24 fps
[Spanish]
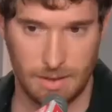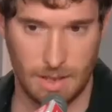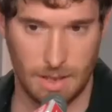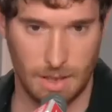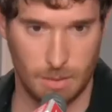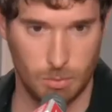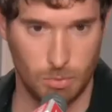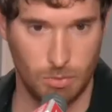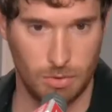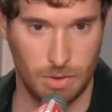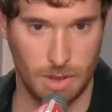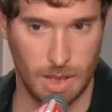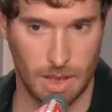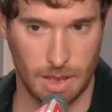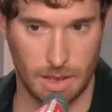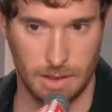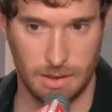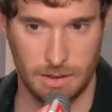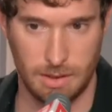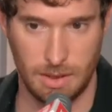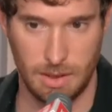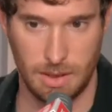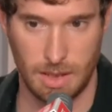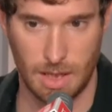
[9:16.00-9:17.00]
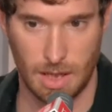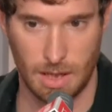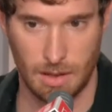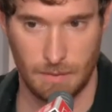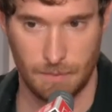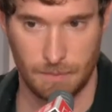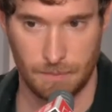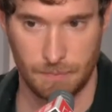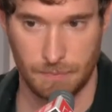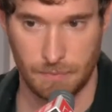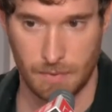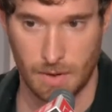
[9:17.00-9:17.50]
la música argentina.
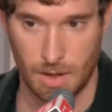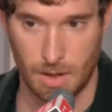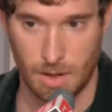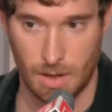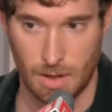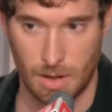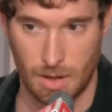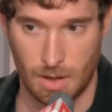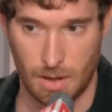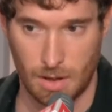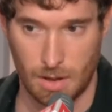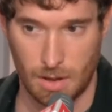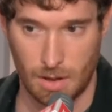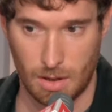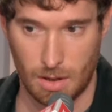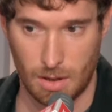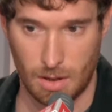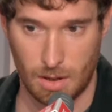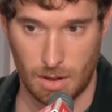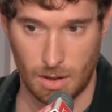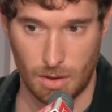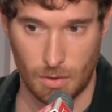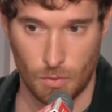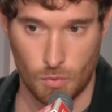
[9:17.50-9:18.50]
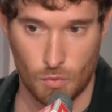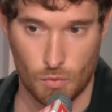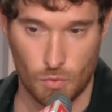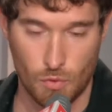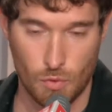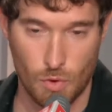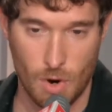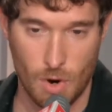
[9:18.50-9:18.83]
Eh, hubo